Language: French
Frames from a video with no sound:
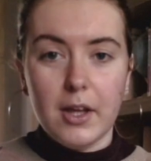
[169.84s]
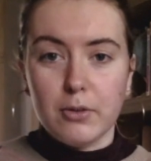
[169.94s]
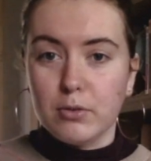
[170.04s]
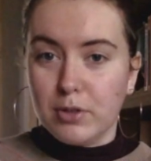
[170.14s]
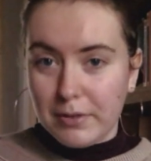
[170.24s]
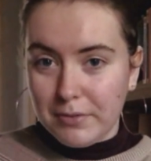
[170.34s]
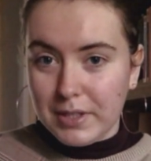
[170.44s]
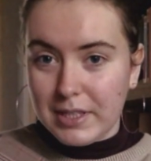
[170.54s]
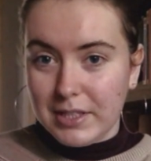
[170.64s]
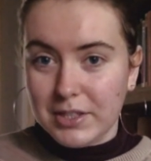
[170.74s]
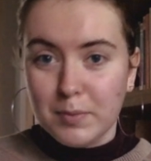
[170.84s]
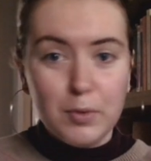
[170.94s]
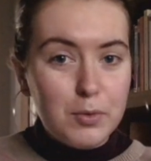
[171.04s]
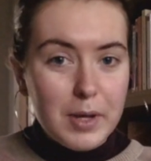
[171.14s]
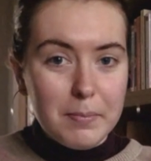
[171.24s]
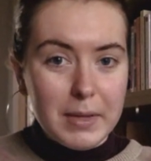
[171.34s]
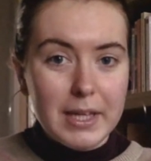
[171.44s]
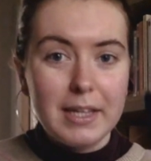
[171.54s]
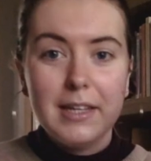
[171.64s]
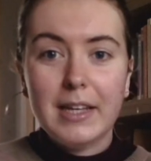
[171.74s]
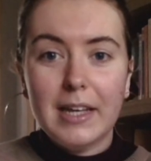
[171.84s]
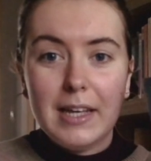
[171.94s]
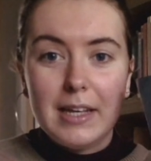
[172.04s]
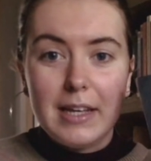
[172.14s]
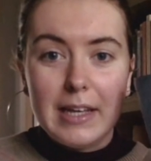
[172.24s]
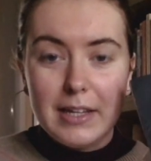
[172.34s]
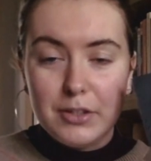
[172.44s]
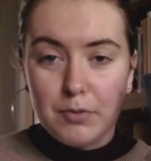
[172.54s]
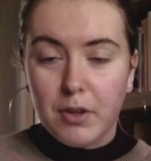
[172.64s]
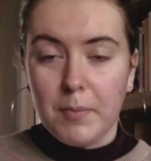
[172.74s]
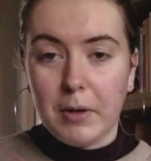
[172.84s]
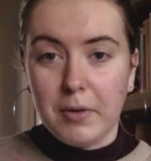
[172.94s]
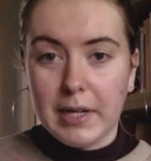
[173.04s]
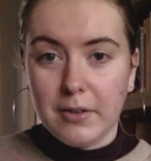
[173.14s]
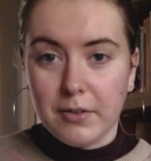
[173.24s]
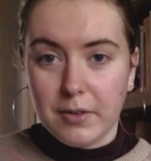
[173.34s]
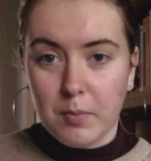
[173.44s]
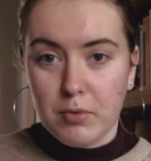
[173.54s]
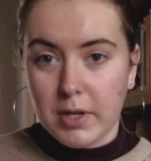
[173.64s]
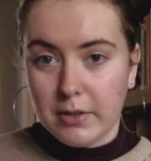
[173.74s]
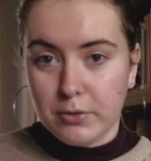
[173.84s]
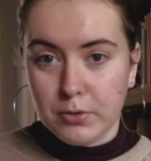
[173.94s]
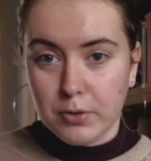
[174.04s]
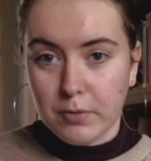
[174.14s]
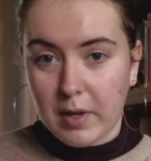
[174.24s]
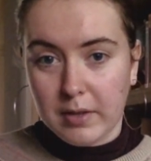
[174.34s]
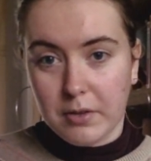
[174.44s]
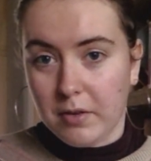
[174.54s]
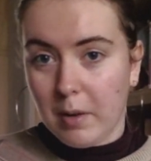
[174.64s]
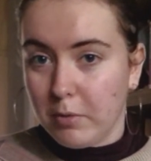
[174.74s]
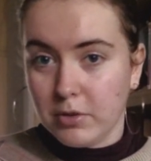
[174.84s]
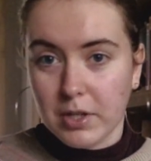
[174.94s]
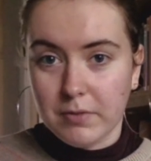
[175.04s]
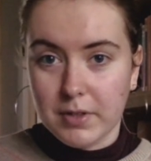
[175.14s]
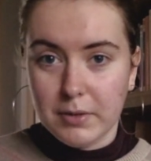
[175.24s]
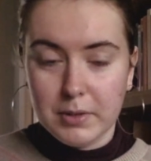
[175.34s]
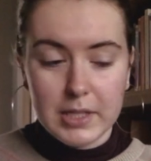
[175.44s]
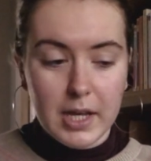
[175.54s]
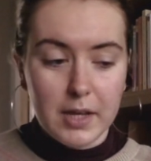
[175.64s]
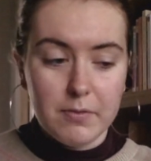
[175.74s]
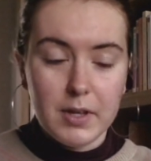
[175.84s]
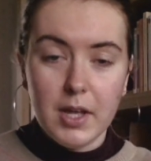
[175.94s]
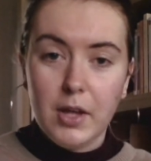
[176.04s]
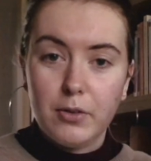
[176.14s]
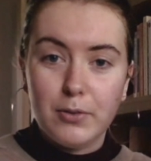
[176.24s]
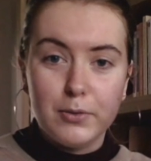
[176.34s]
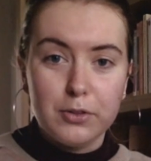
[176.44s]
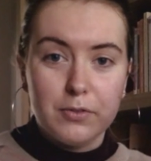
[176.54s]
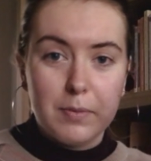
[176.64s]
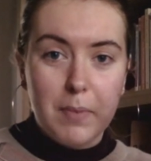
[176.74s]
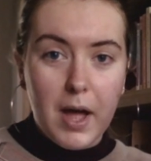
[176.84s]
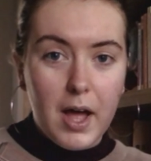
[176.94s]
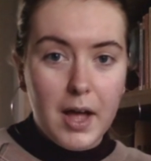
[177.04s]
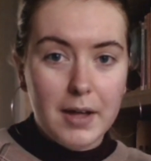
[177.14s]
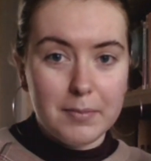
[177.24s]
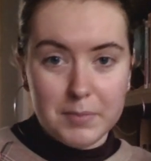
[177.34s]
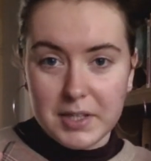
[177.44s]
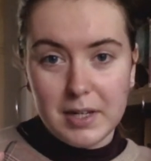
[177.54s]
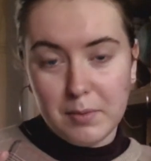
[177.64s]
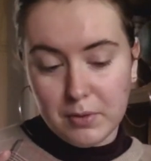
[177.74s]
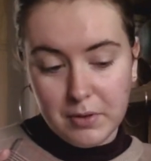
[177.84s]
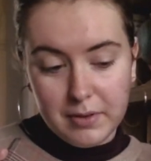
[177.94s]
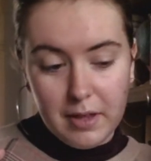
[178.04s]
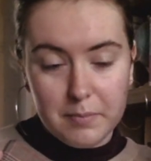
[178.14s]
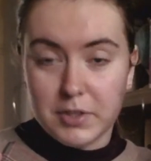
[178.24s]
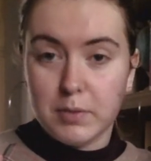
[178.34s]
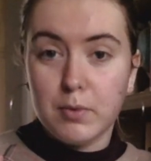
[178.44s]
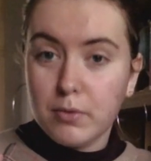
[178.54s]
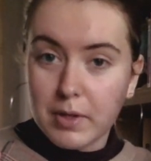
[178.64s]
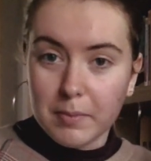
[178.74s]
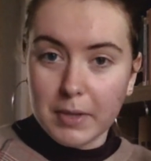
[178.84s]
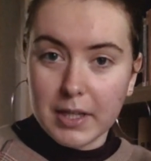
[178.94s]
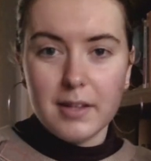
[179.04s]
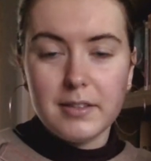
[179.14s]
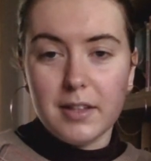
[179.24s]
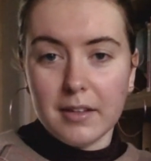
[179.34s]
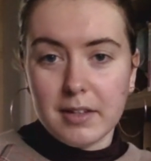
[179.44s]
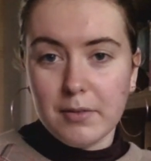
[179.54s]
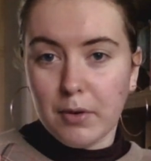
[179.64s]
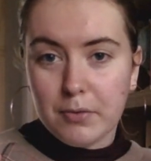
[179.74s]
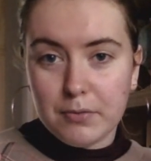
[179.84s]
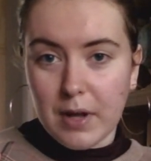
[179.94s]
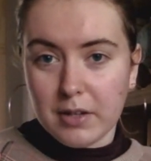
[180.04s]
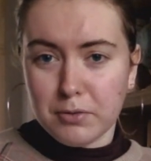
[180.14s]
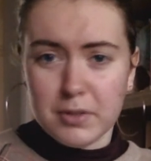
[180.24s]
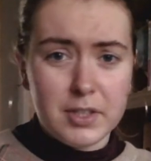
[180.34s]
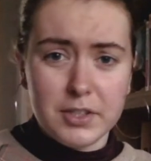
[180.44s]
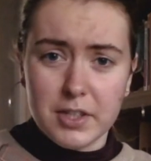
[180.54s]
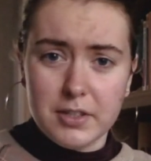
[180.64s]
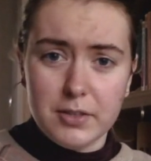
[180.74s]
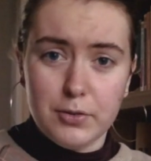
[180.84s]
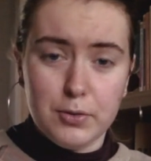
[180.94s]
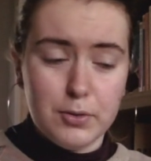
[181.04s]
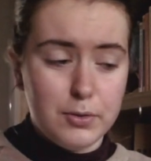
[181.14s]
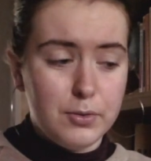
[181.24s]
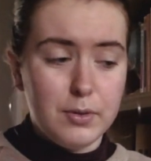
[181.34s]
Donc je l'ai fini, j'ai beaucoup aimé, et je vous en parlerai dans un point lecture, enfin dans la prochaine vidéo qui arrive, donc je vais pas m'étaler plus que ça, mais j'ai beaucoup aimé. C'est un des livres phares, je crois que je l'ai déjà dit, de